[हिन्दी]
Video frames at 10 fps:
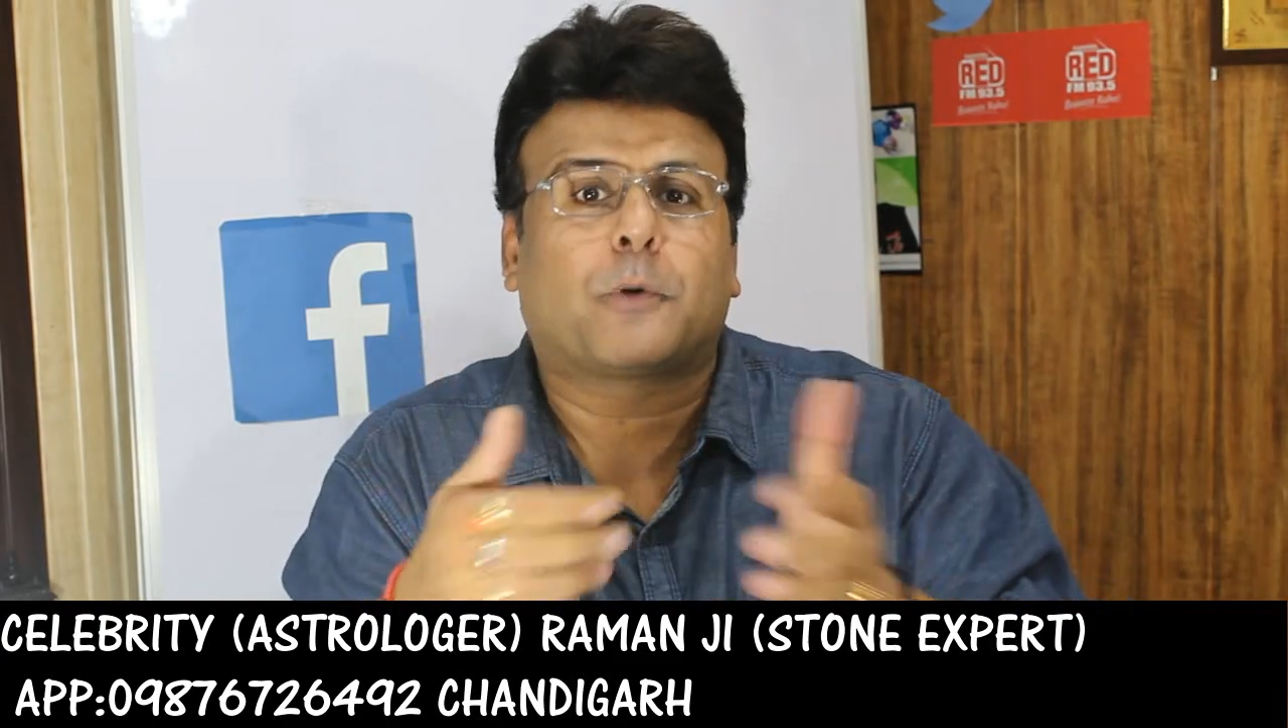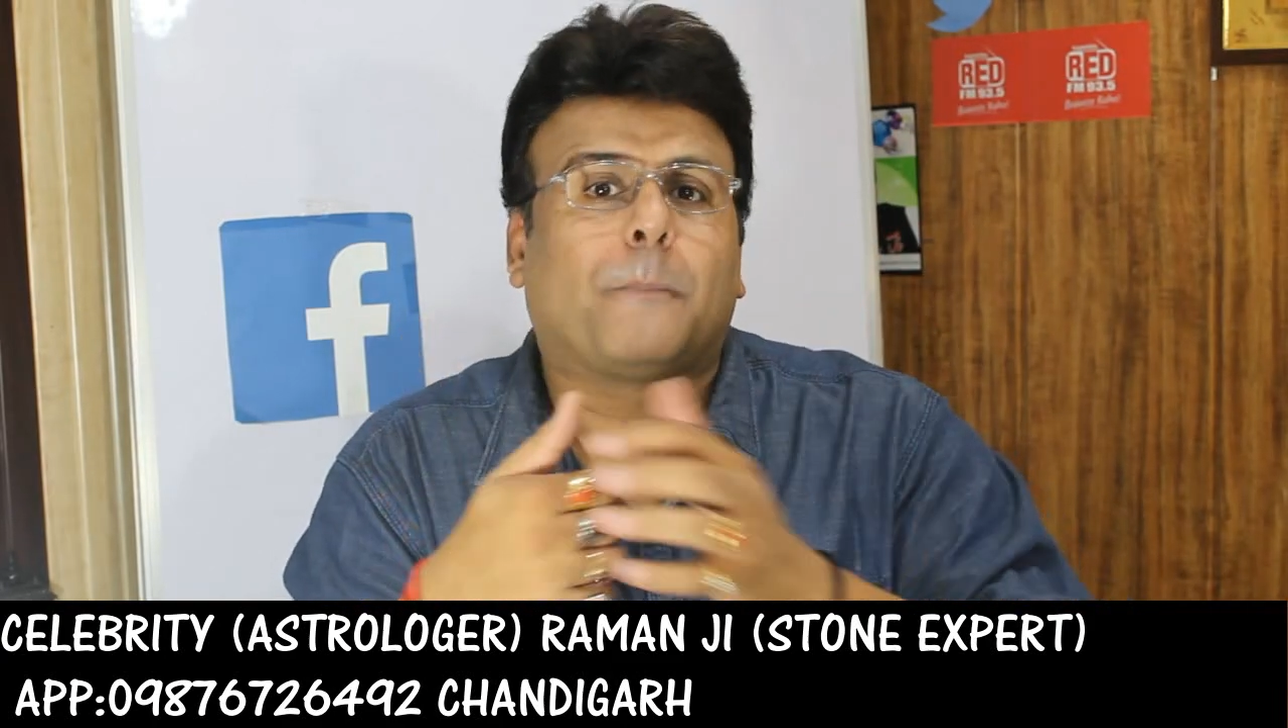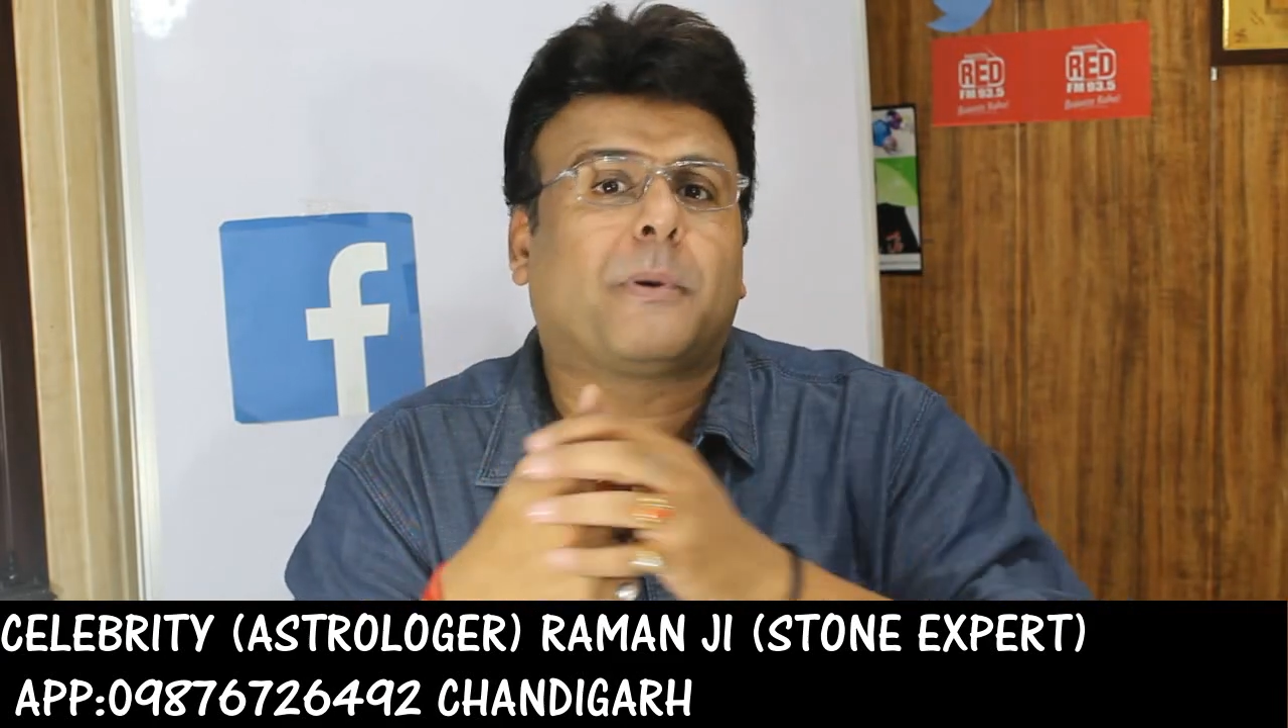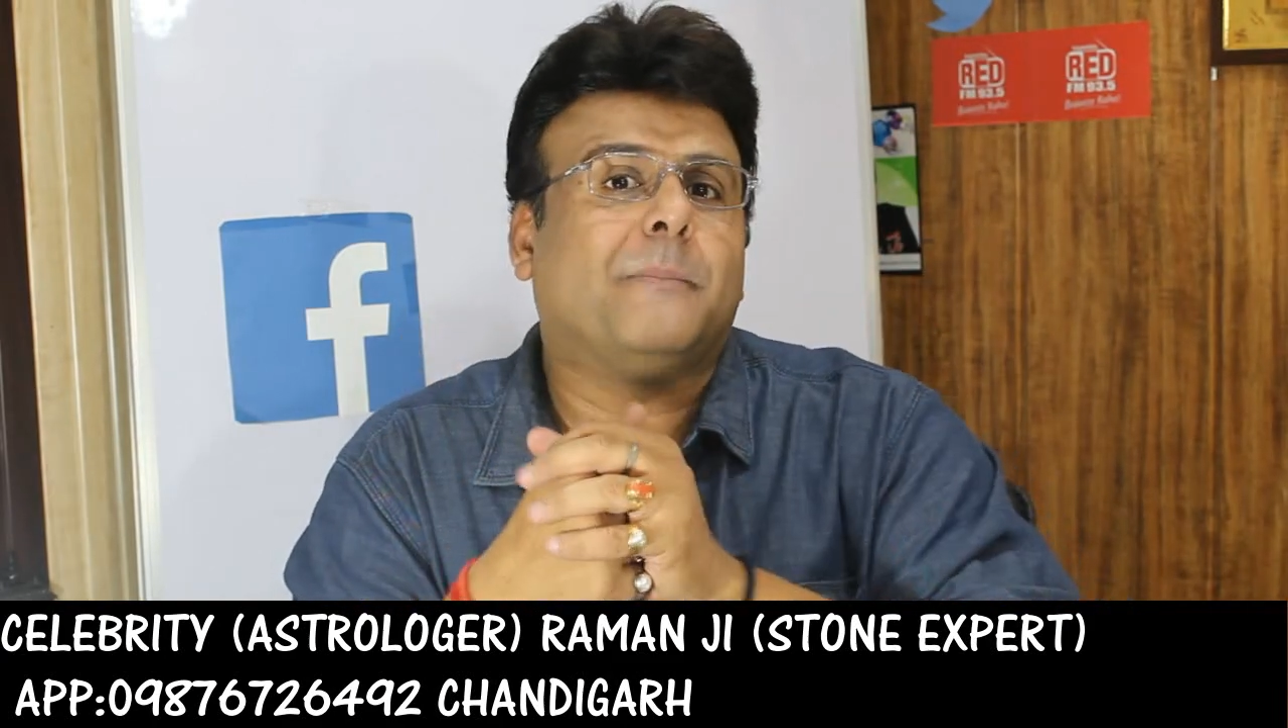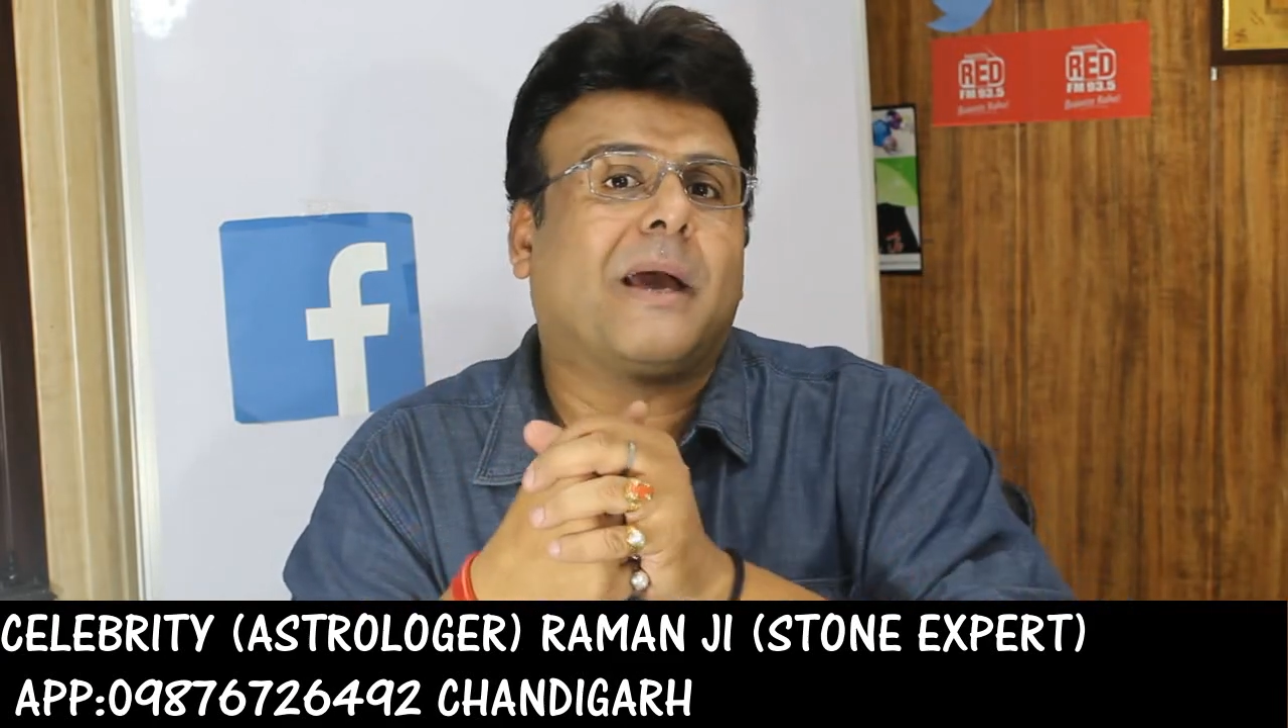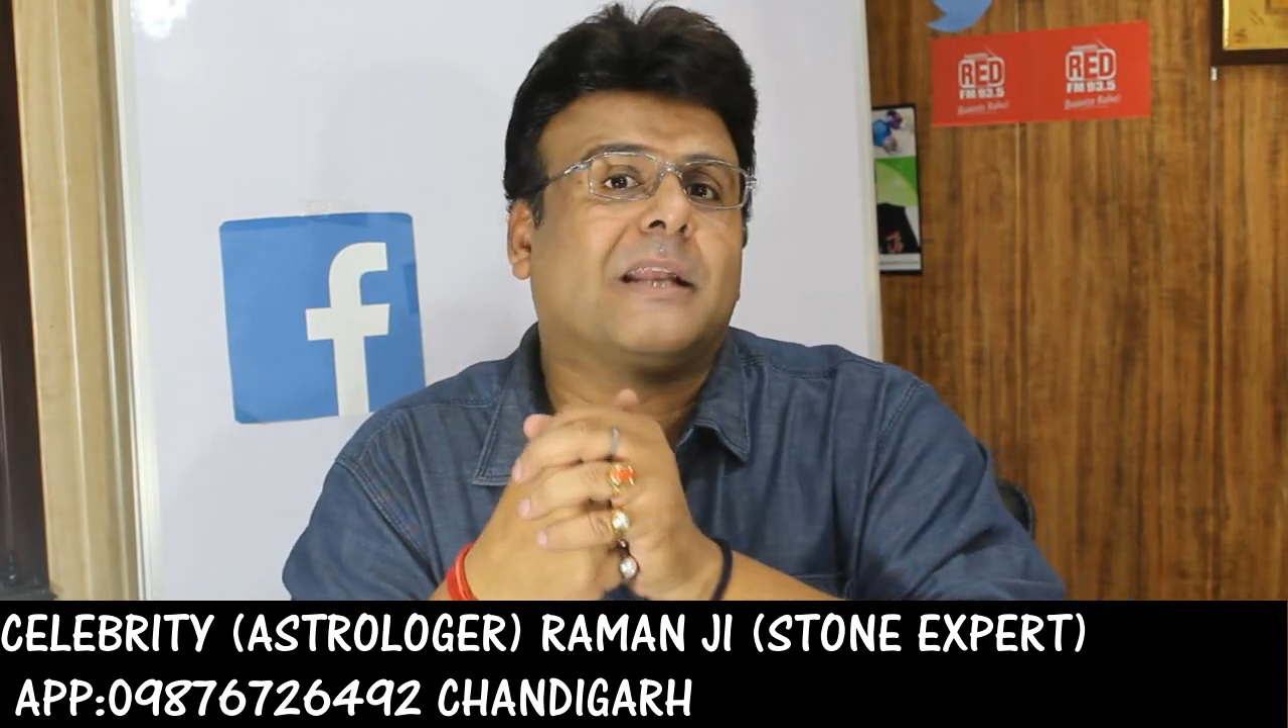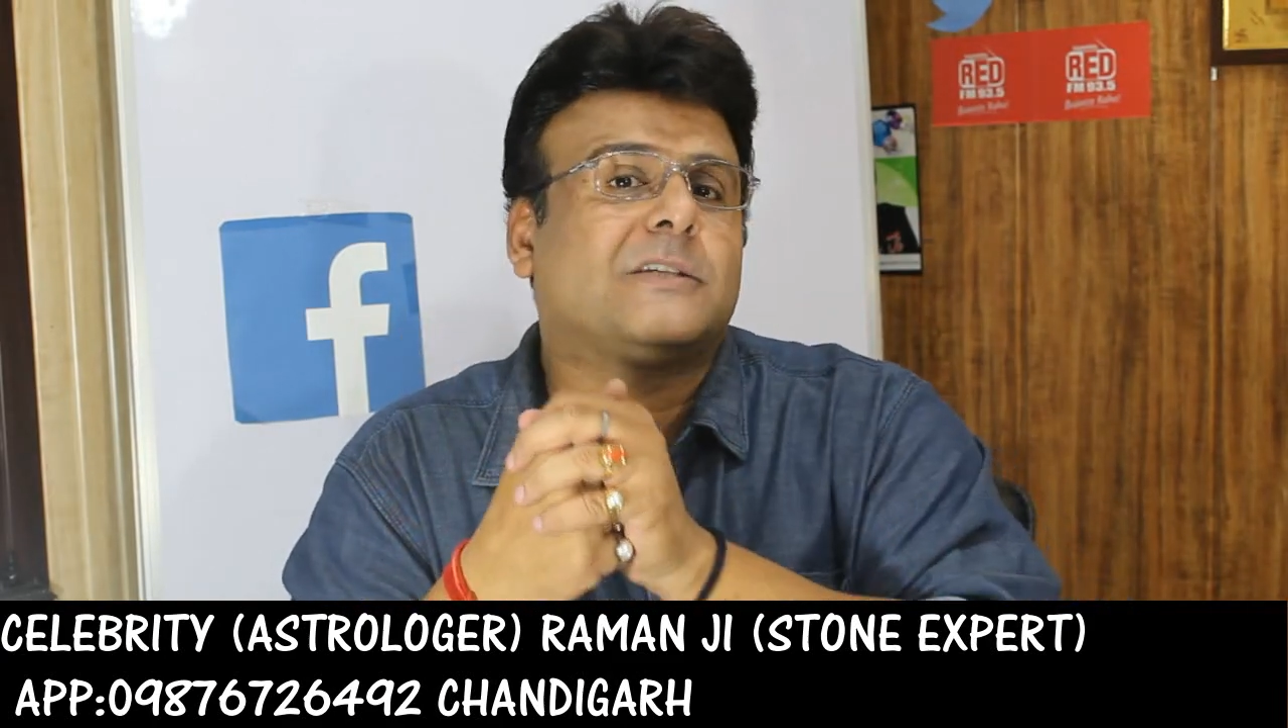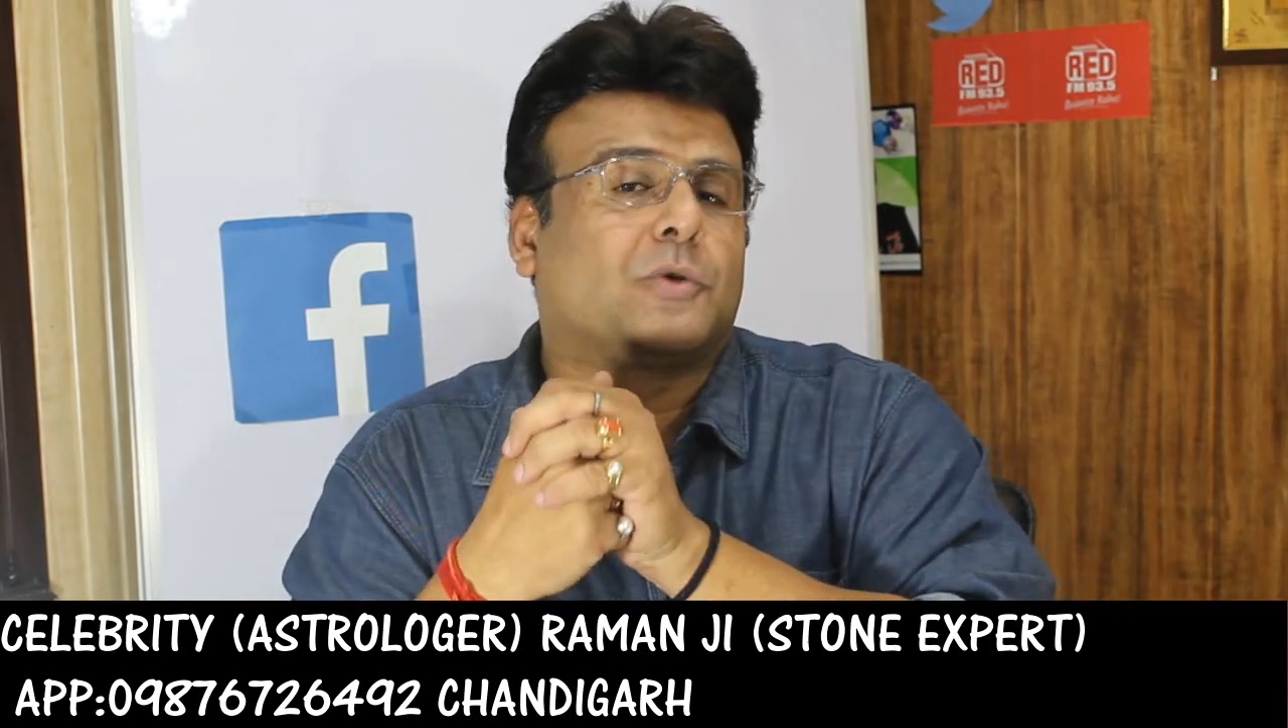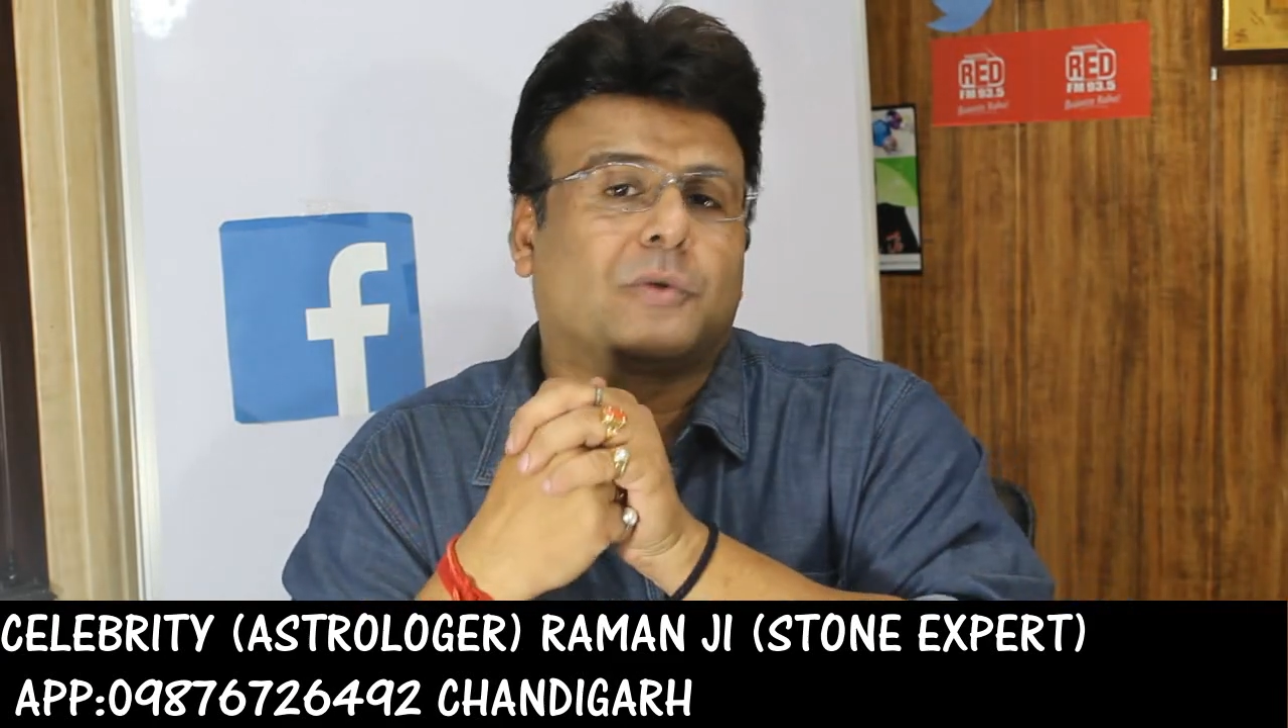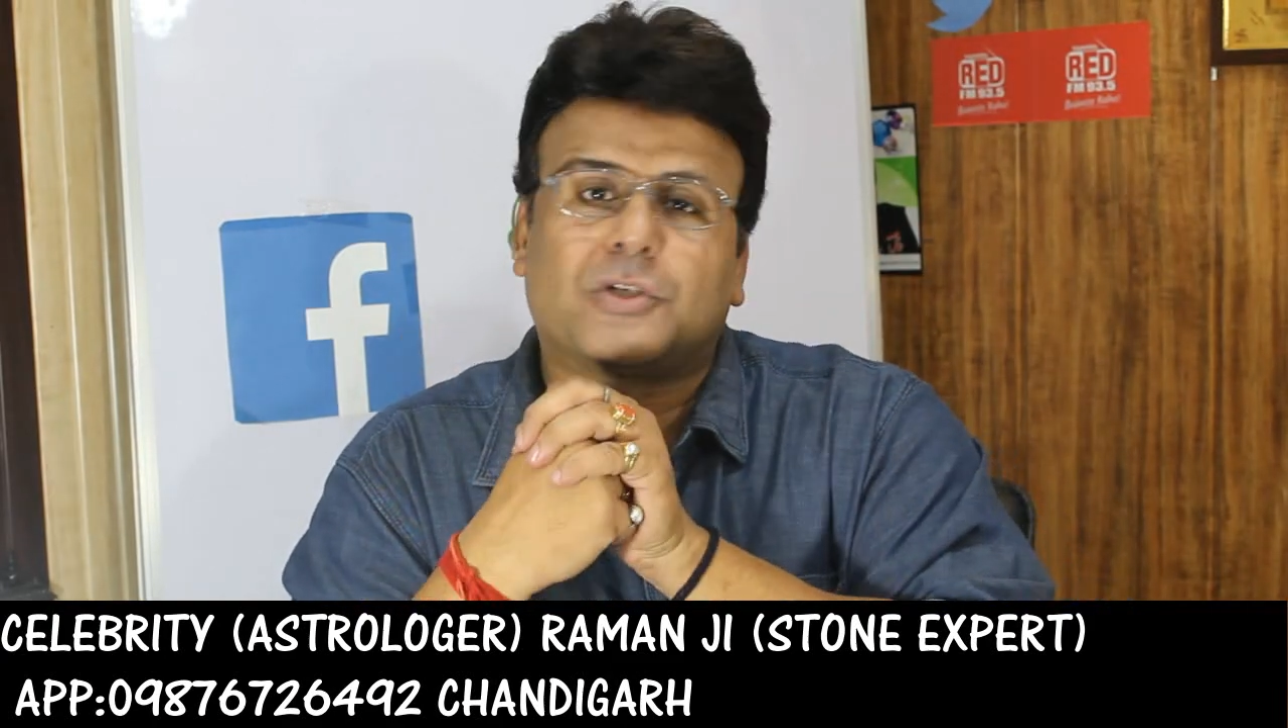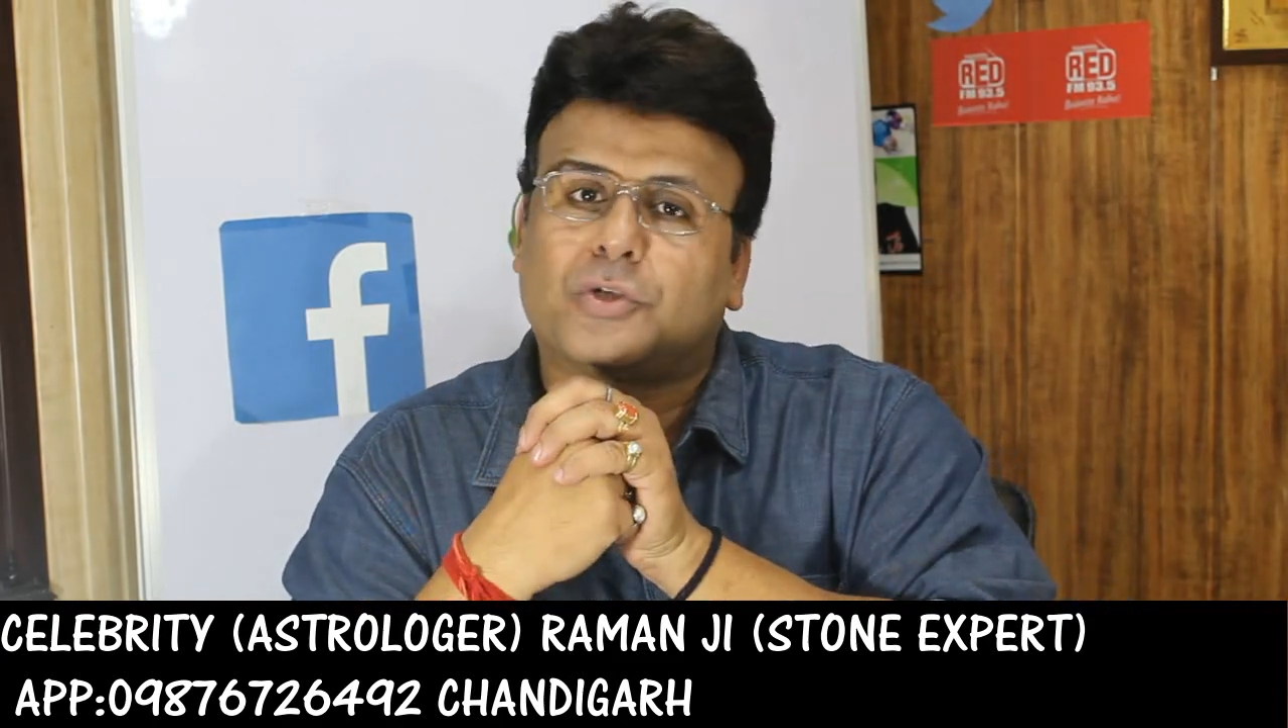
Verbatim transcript: प्रॉपर बैलेंस होना